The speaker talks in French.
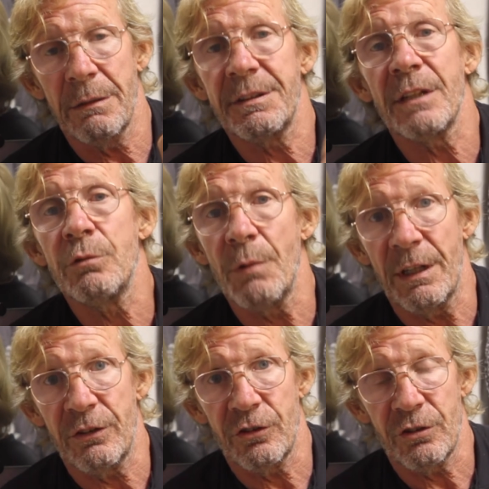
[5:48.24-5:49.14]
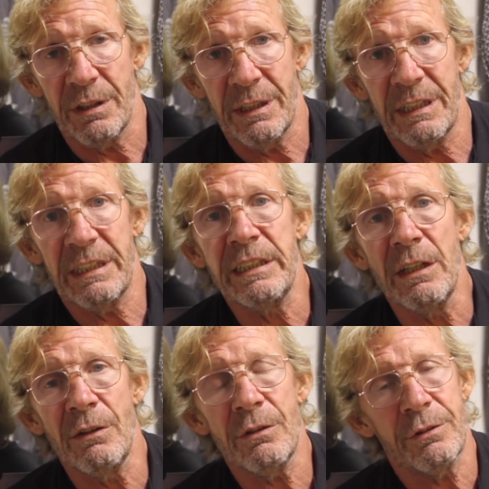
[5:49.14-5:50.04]
tatouage. Et
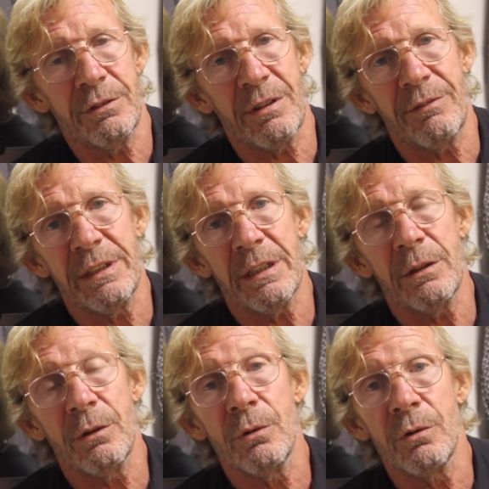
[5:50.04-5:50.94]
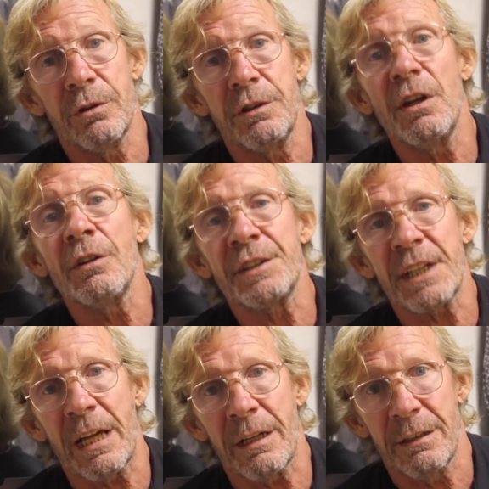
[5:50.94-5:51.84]
yant, ça vient de
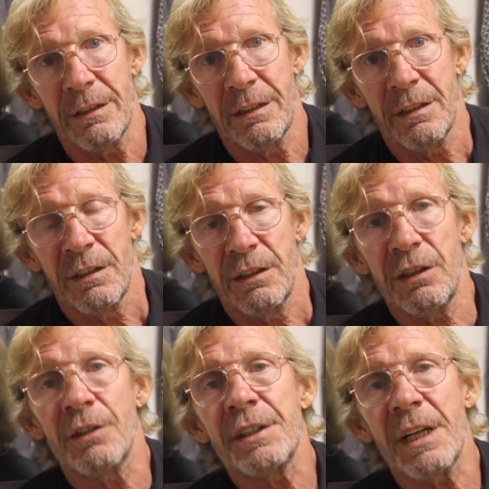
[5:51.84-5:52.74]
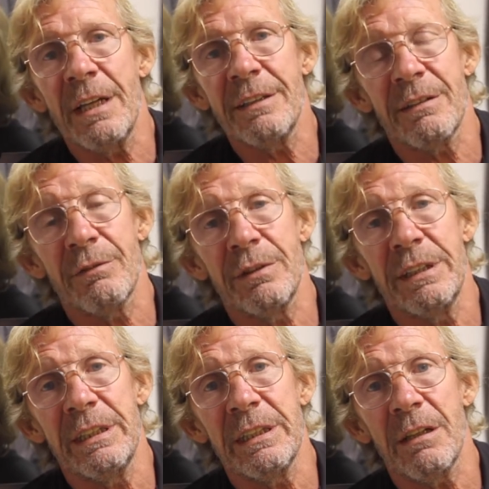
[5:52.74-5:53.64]
yantra. Yantra, ça veut
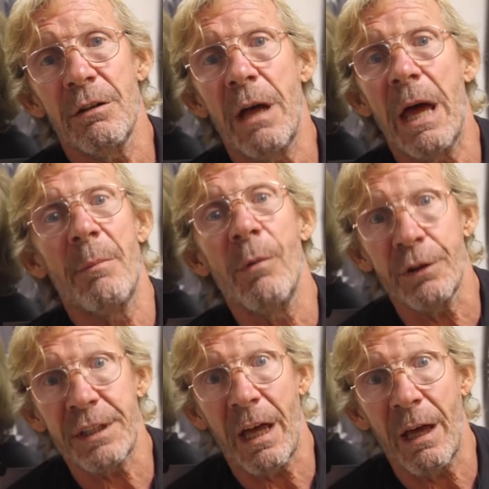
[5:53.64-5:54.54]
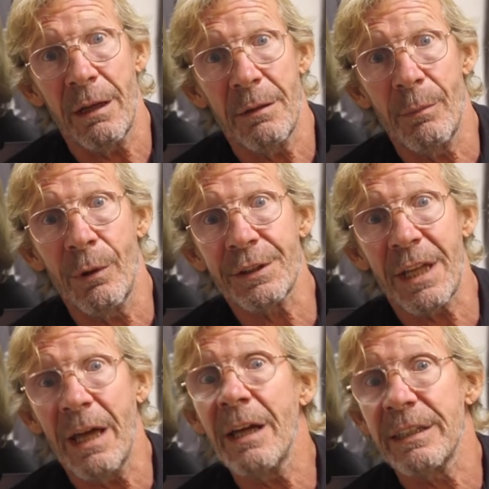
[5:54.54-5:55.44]
dire un mantra.
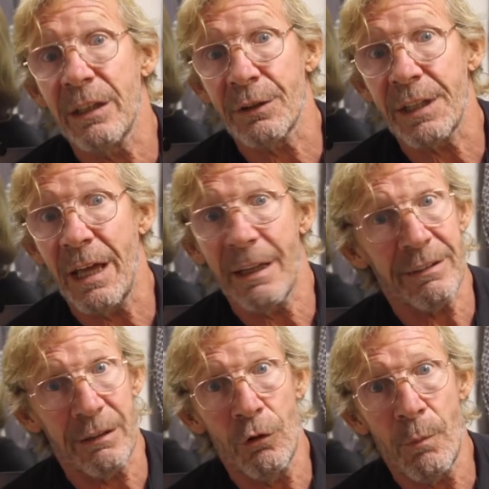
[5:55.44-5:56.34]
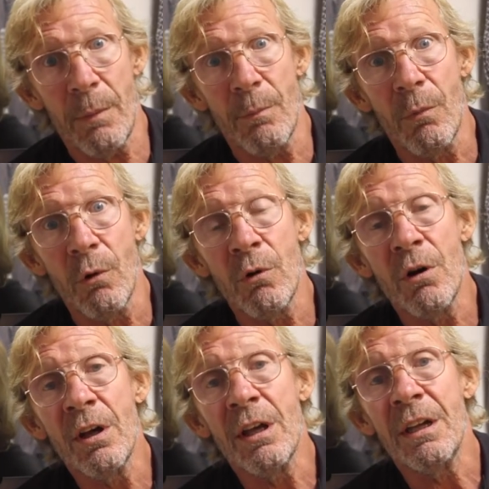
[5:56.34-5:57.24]
Mantra, yantra, c'est le même mot.
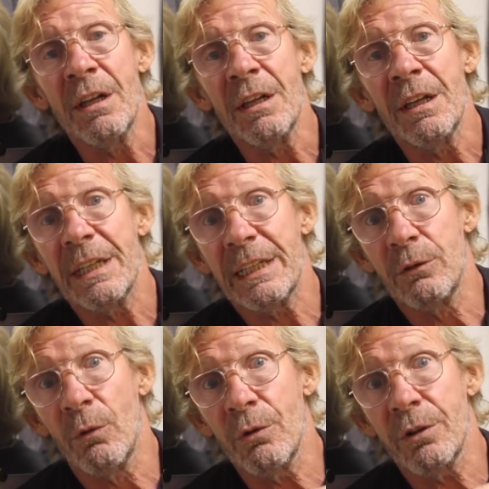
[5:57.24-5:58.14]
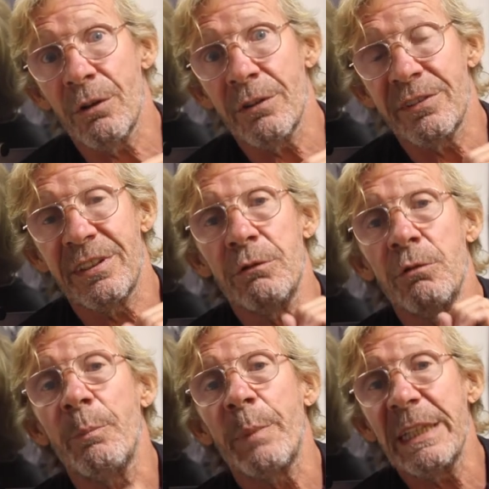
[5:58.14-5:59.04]
Et donc, c'est
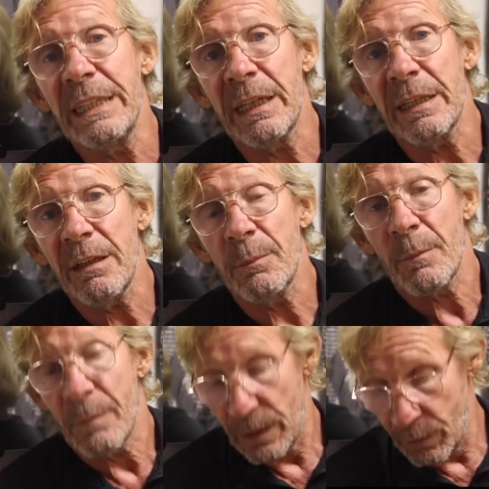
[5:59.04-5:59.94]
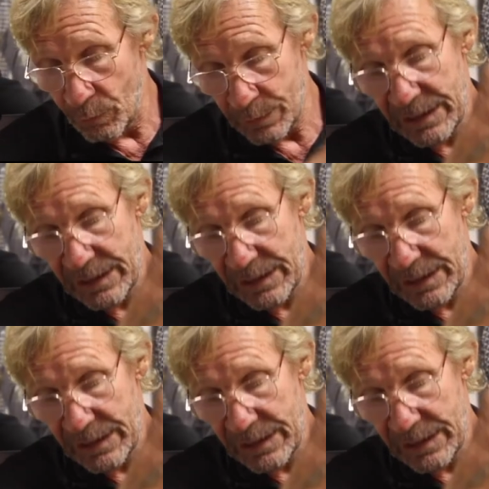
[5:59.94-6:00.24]
une prière. Donc